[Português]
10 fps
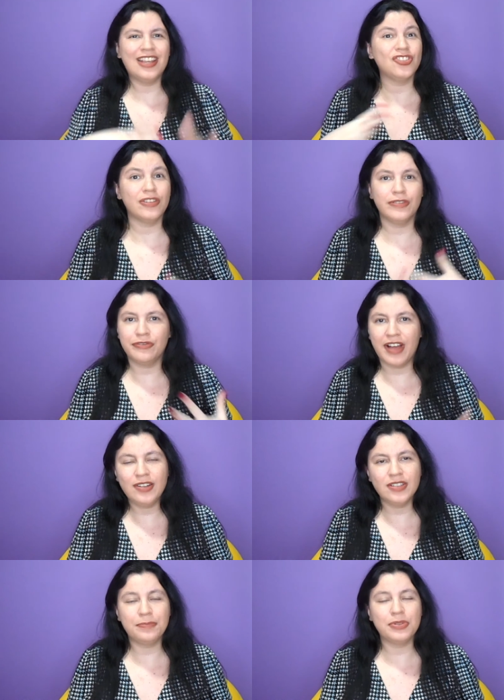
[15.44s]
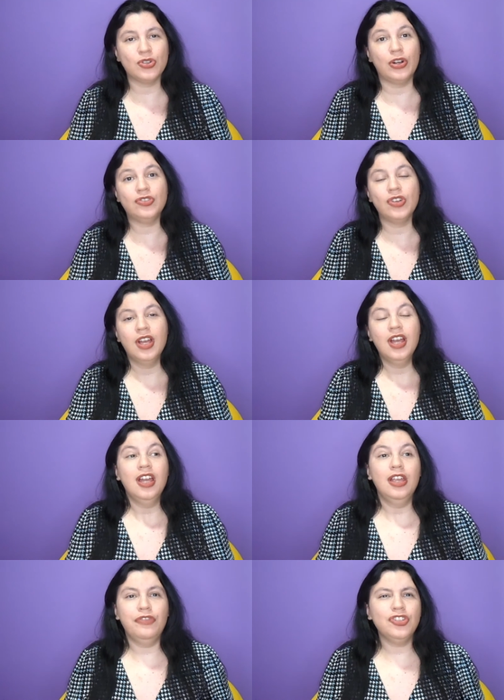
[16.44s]
e aí já vi vários episódios.
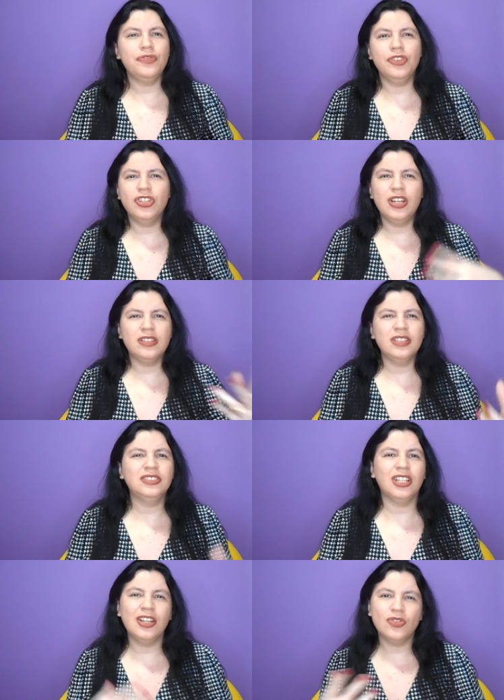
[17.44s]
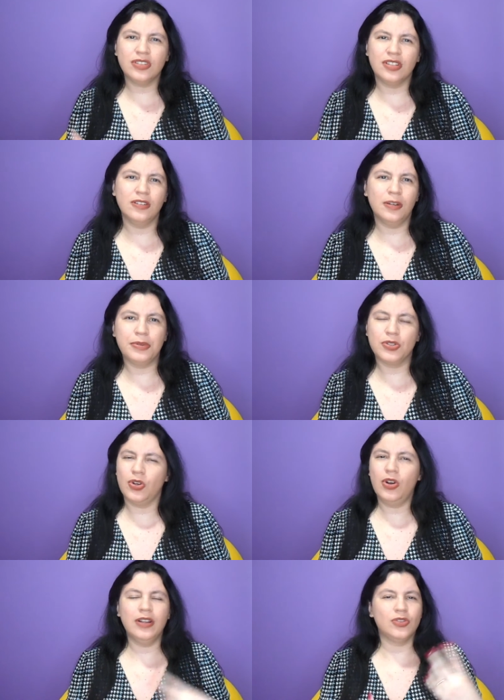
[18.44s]
E vou dividir eles em três ou cinco
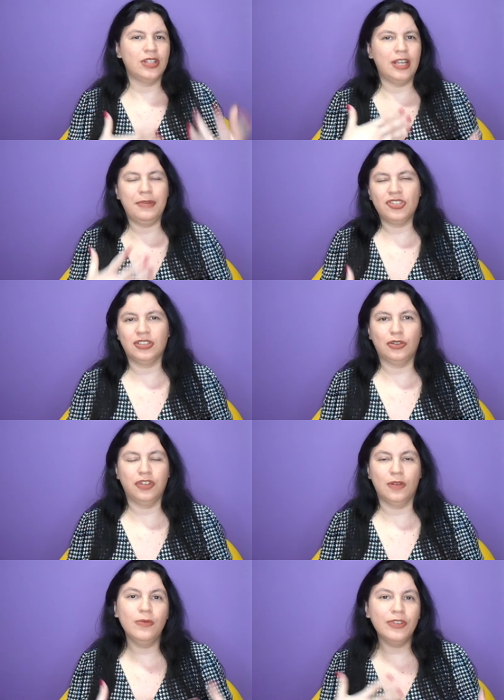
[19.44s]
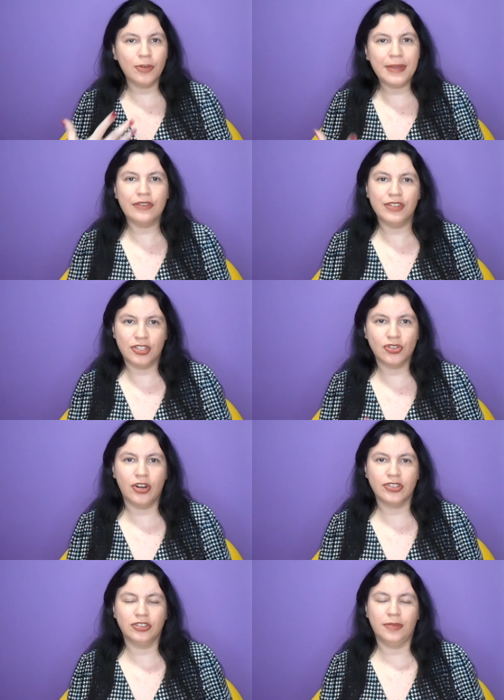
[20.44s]
episódios, ou de repente até o final. Vamos ver como é que vocês
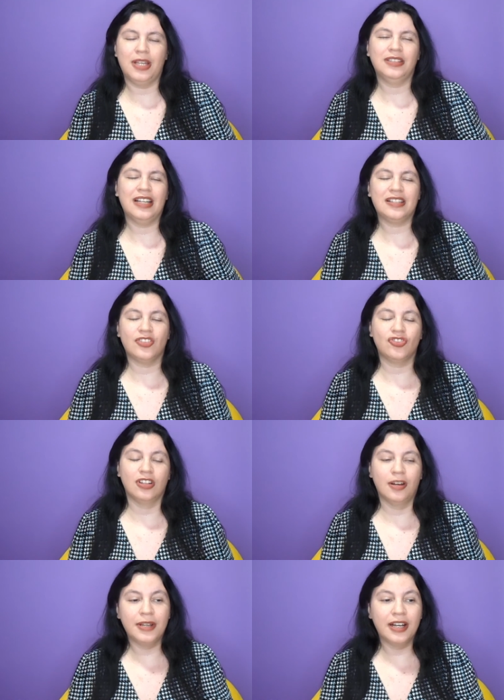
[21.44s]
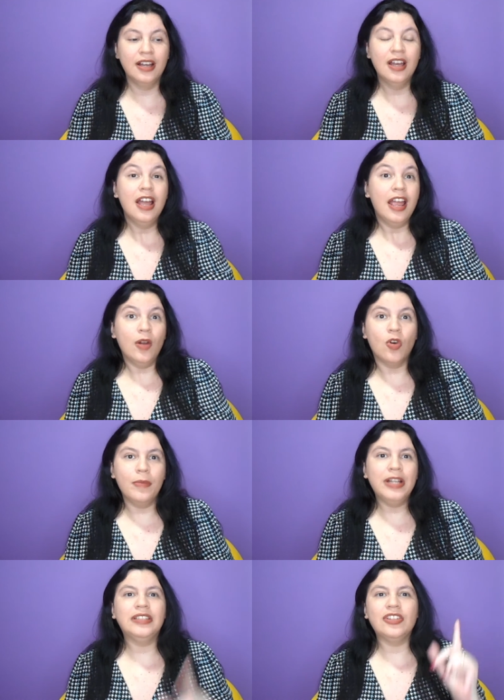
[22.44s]
gostam também dessa dinâmica. Eu
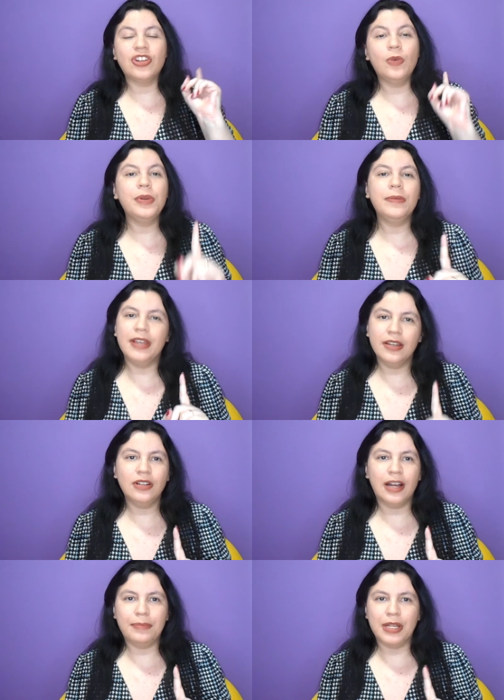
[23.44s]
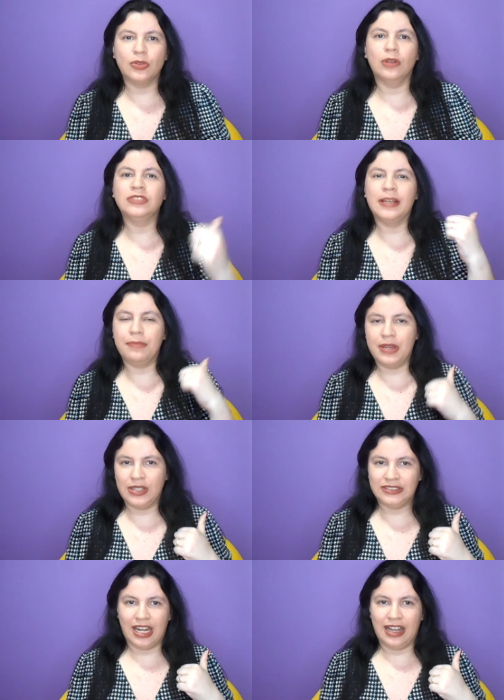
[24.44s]
comentei já o primeiro capítulo um tempinho
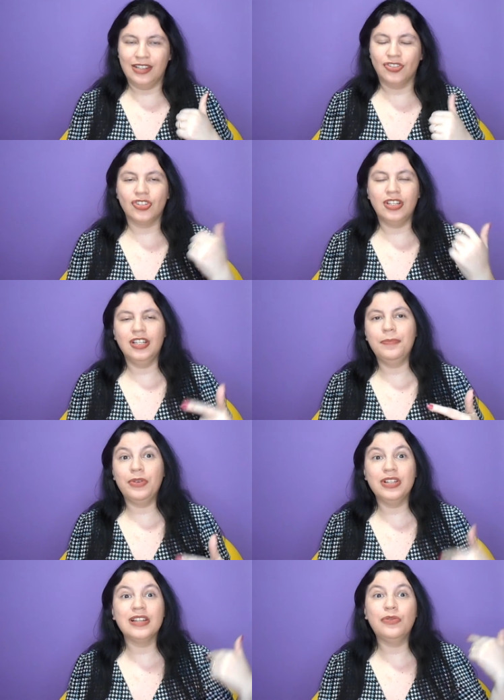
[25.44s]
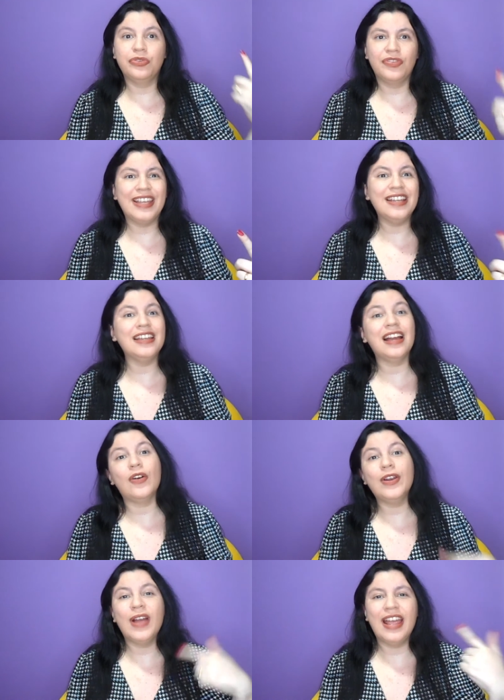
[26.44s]
atrás. E depois eu vi, e
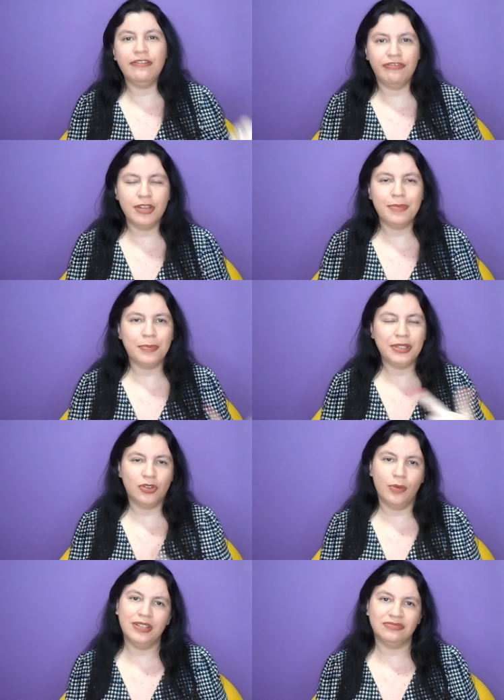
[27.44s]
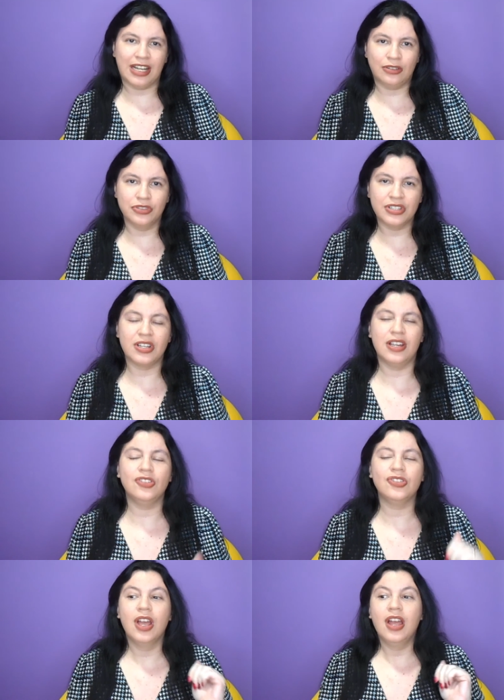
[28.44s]
agora eu revi para poder comentar com
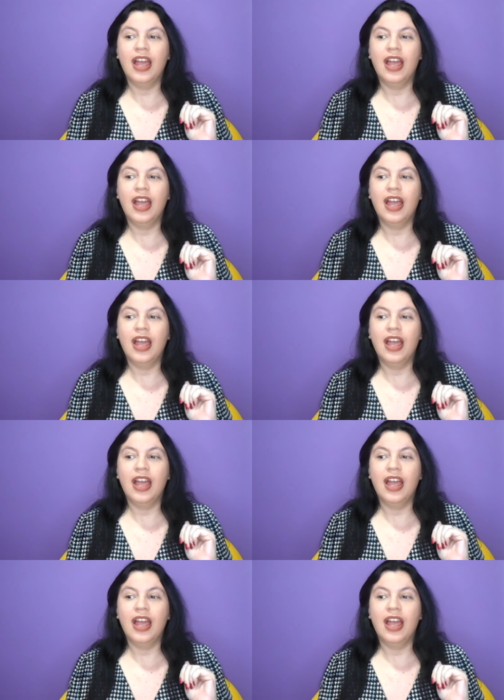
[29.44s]
vocês.